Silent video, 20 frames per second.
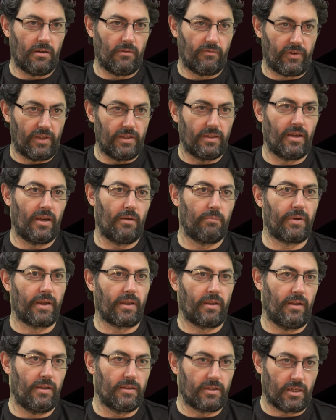frente a la
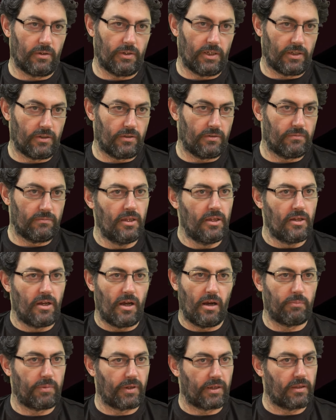pérdida del trabajo,
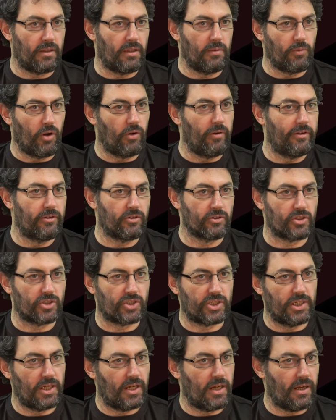a partir de movimientos
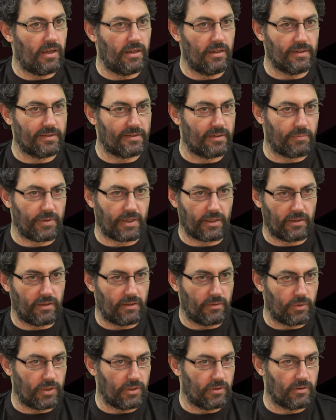sociales, a
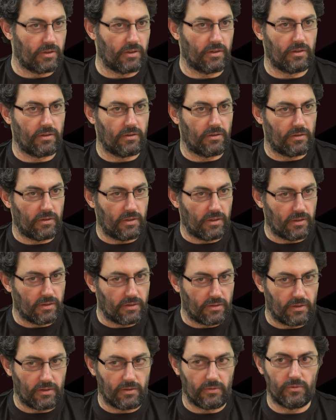partir bueno, de,
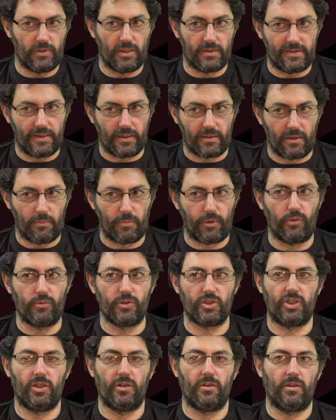una cierta
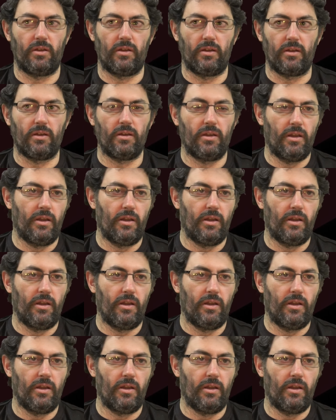promoción de,